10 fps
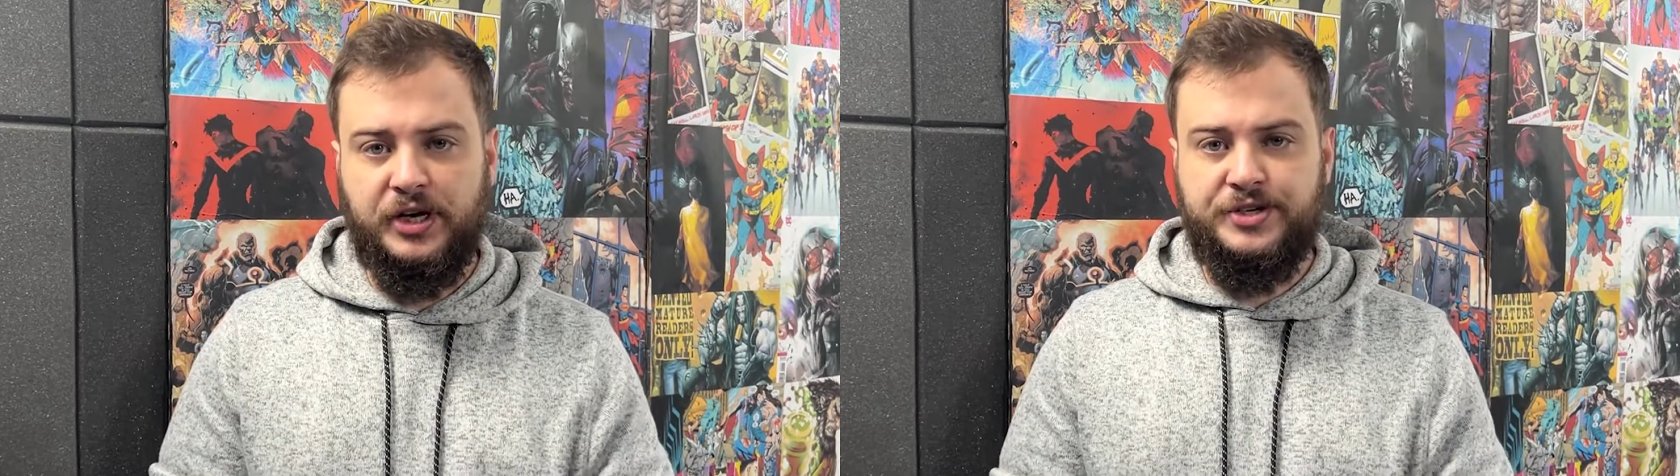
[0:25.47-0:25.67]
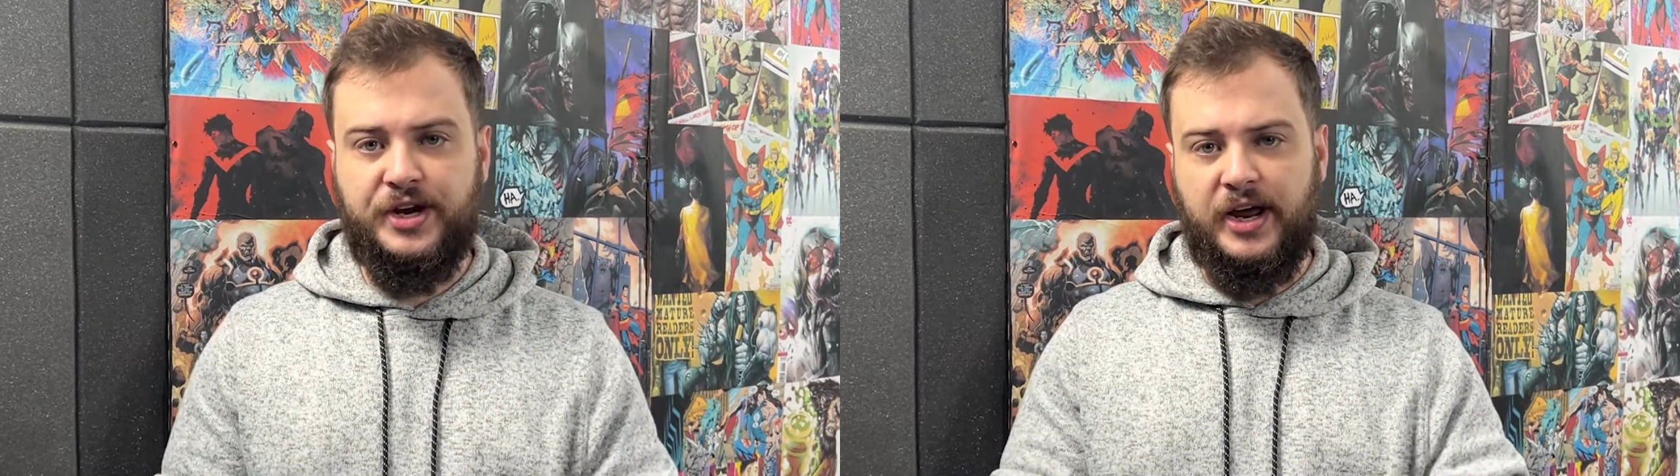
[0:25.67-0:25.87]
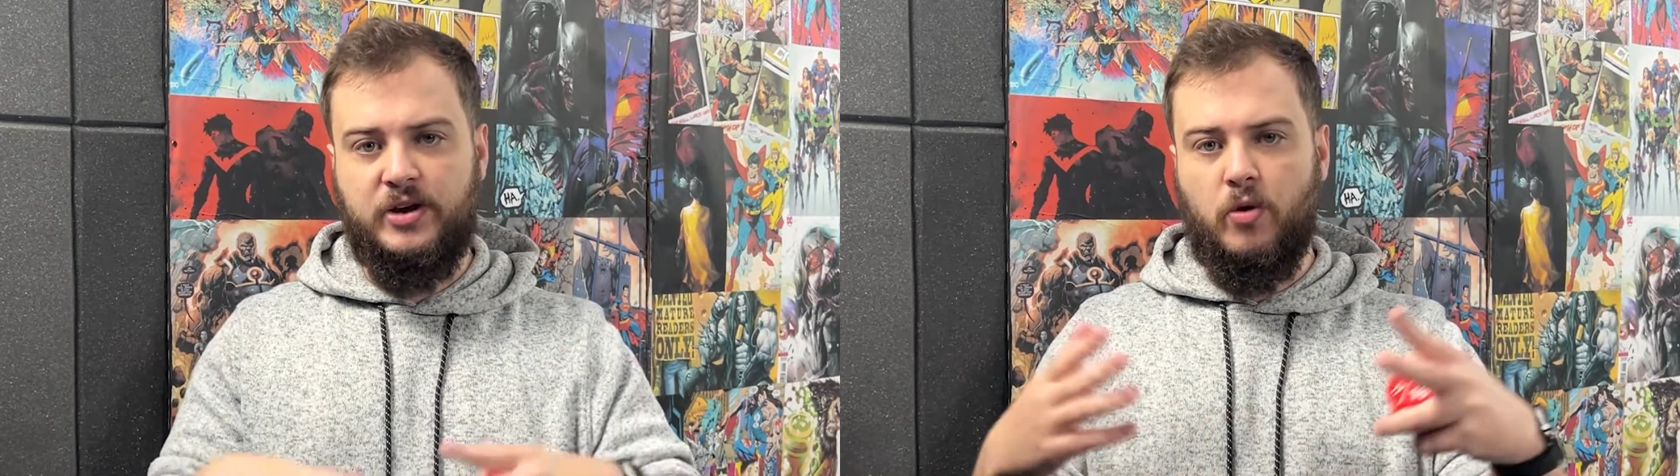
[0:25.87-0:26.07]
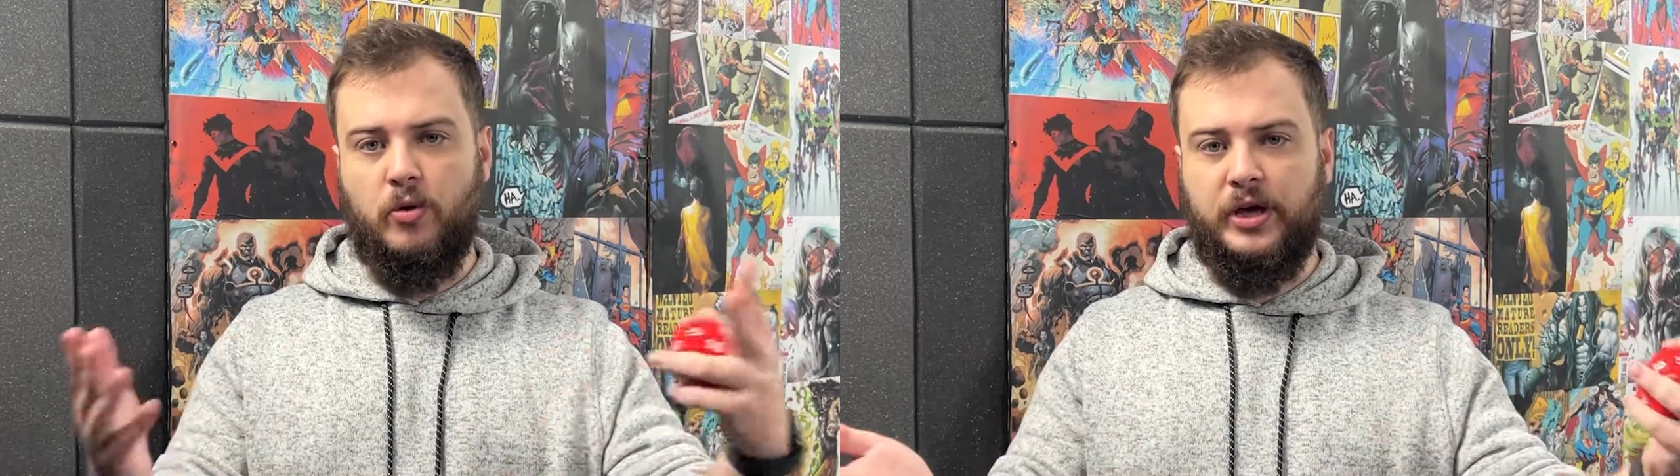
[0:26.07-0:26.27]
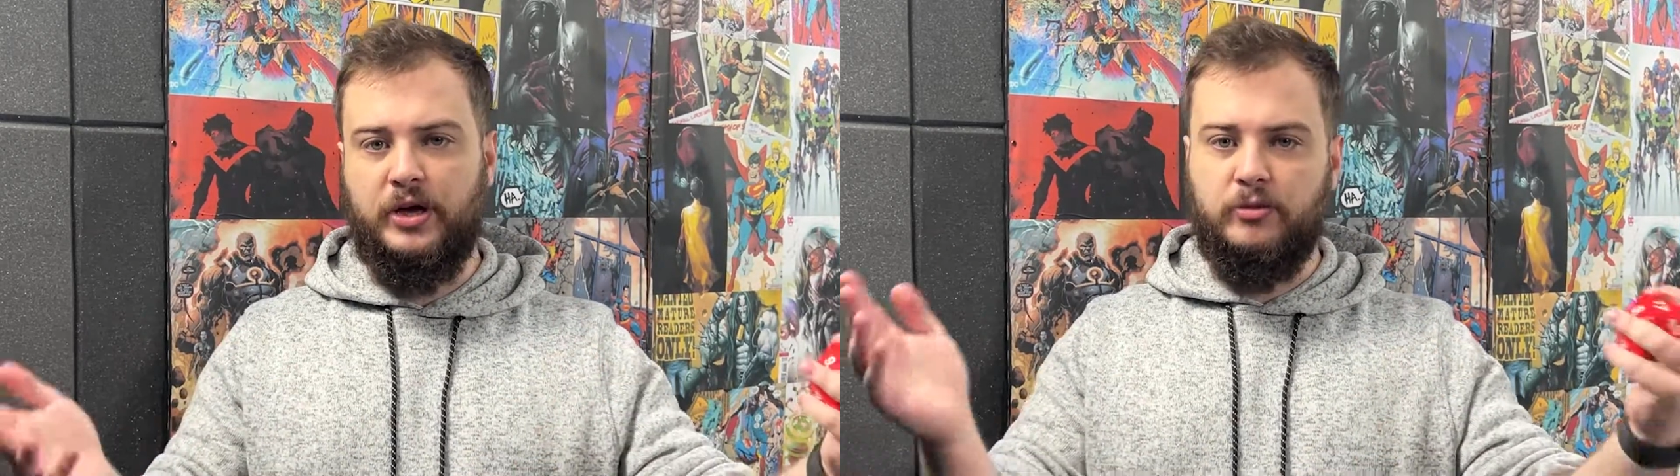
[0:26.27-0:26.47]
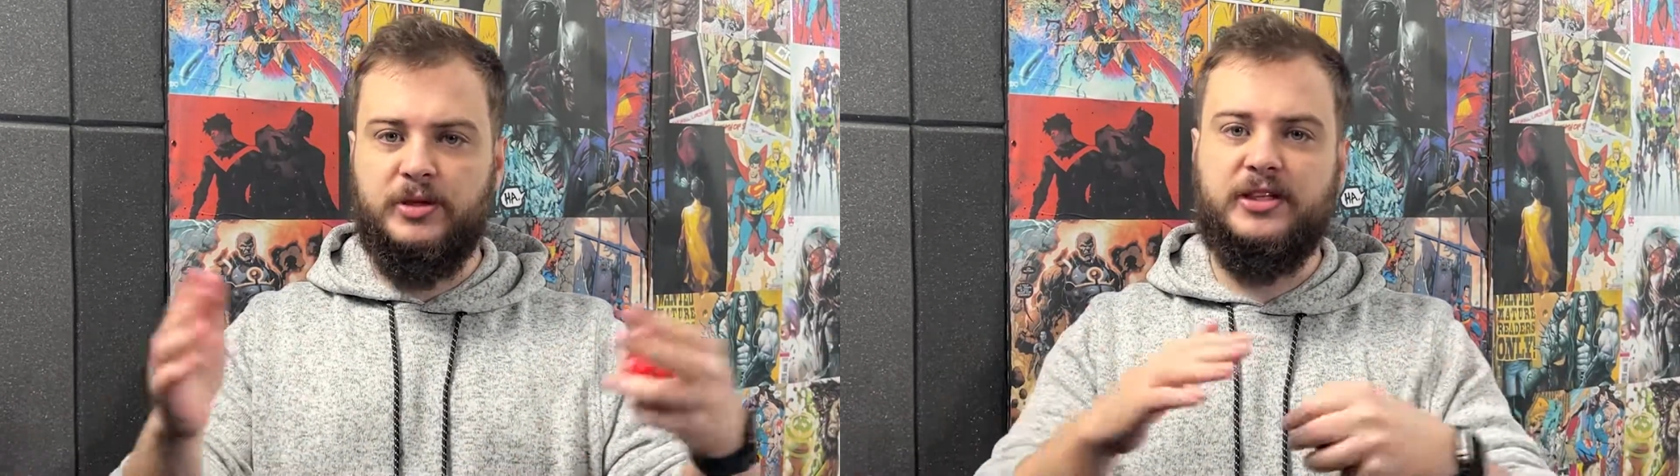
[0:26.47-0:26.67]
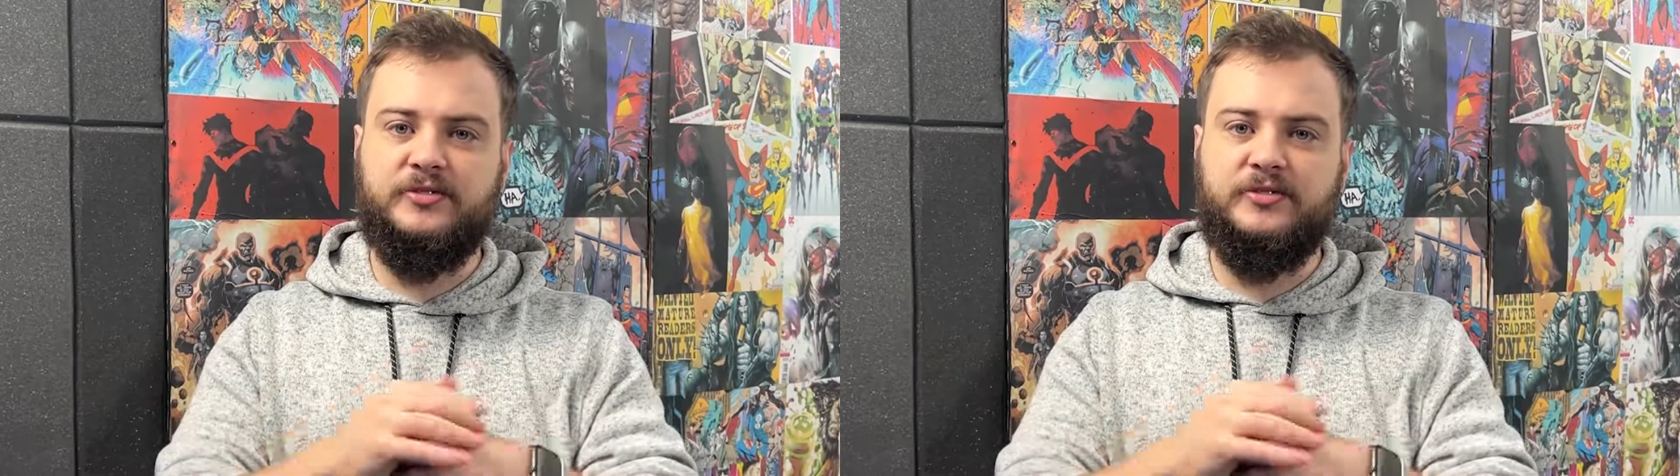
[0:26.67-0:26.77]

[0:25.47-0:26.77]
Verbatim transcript: de cair em qualquer uma das